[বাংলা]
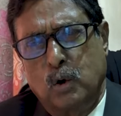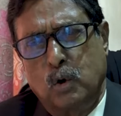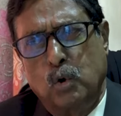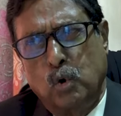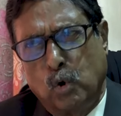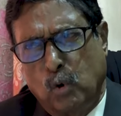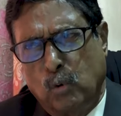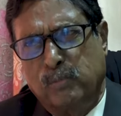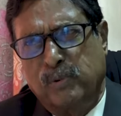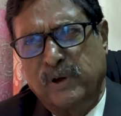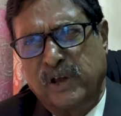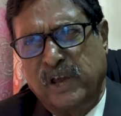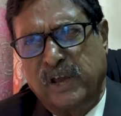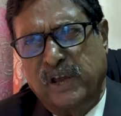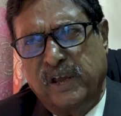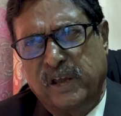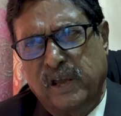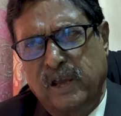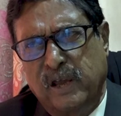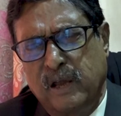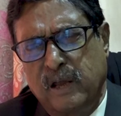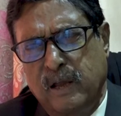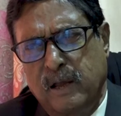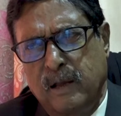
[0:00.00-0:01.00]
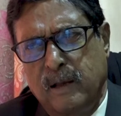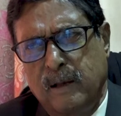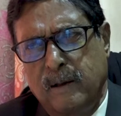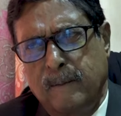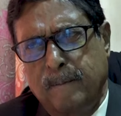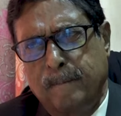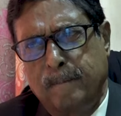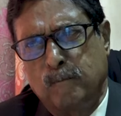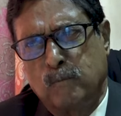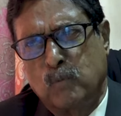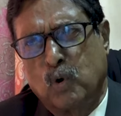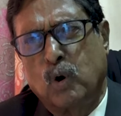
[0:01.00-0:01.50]
লোভী
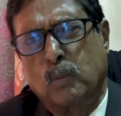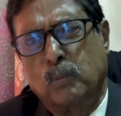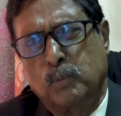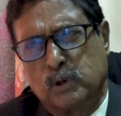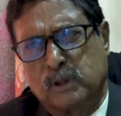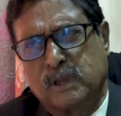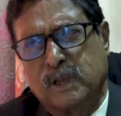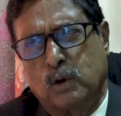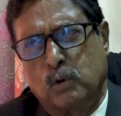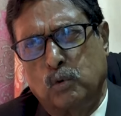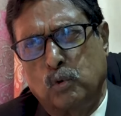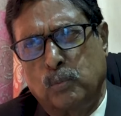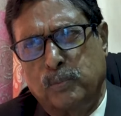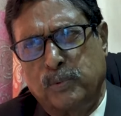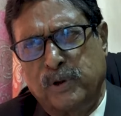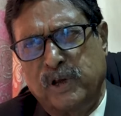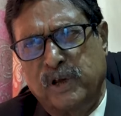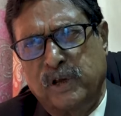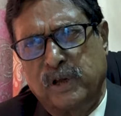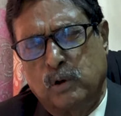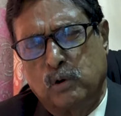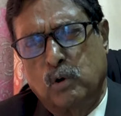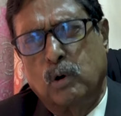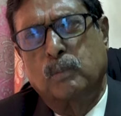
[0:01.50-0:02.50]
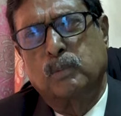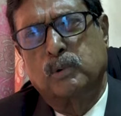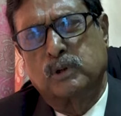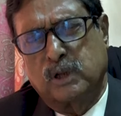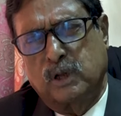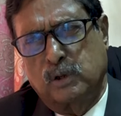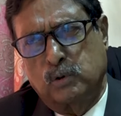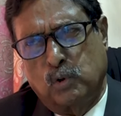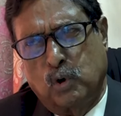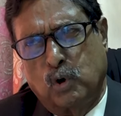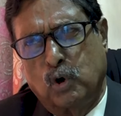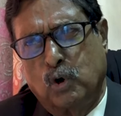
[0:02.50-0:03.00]
ক্ষমতা লোভী
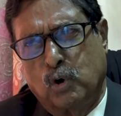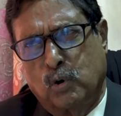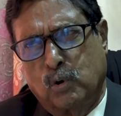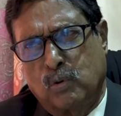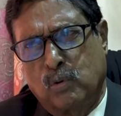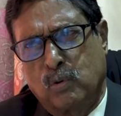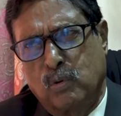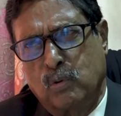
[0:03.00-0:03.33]
ক্ষমতা ধর